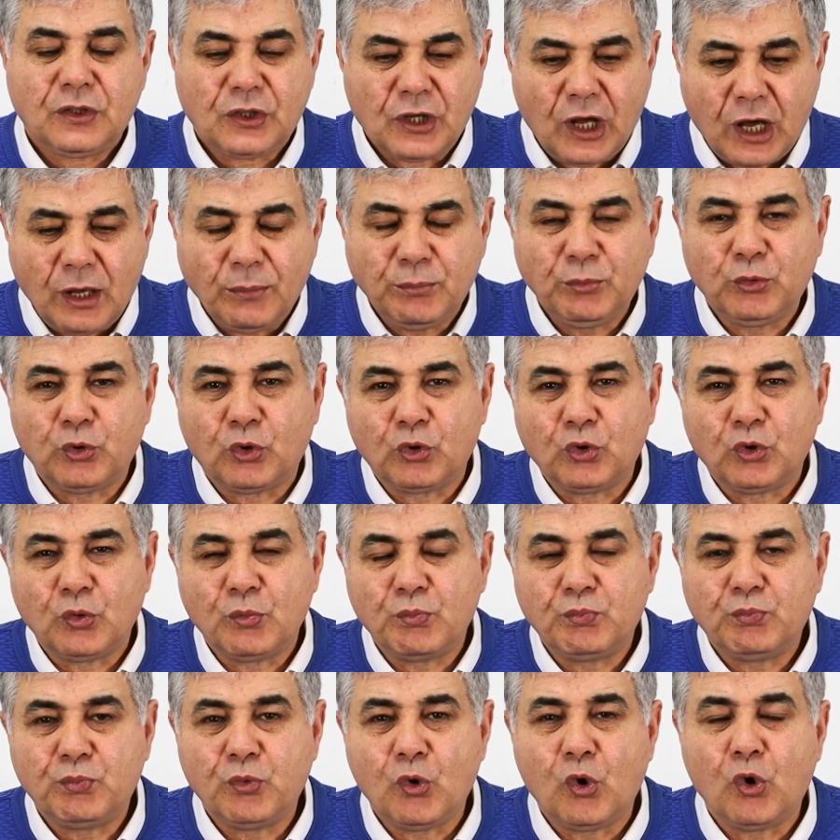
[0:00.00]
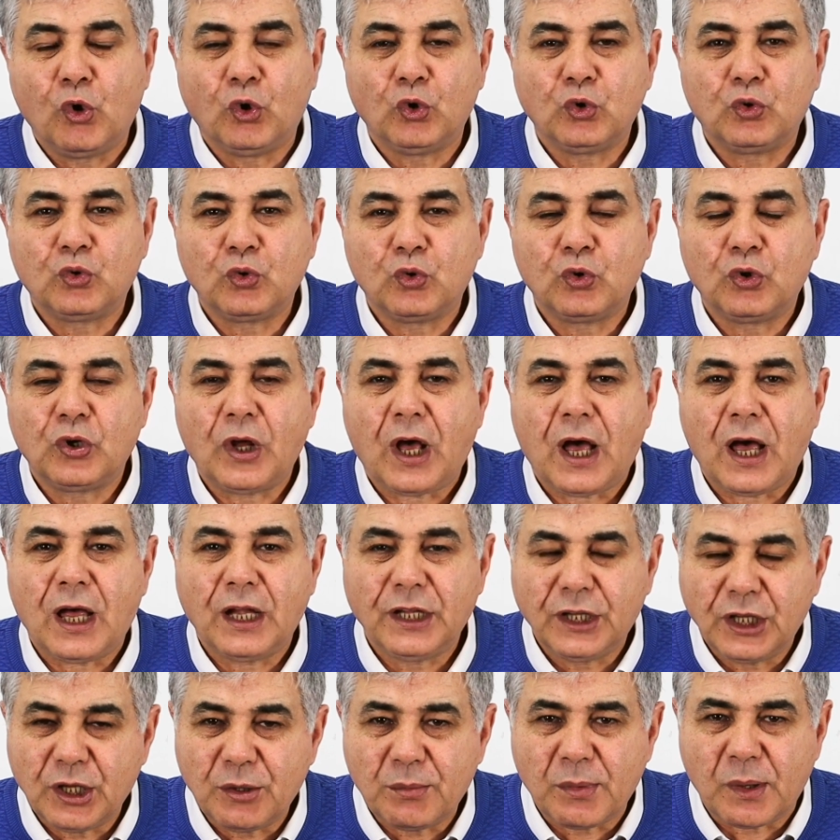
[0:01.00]
tablonun bu olduğunu
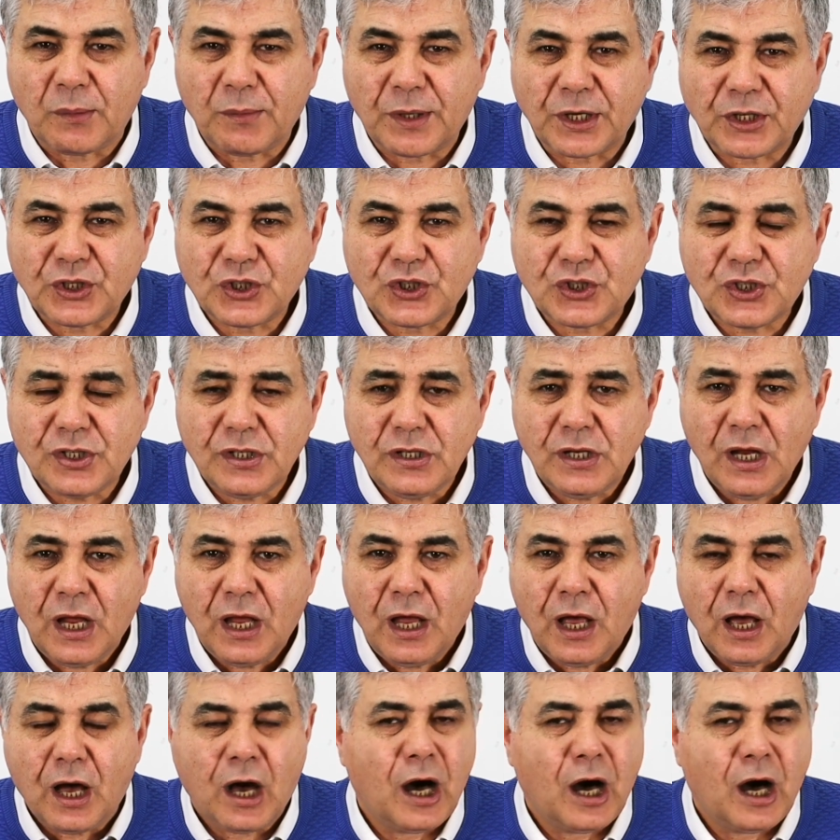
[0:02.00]
anlamamak için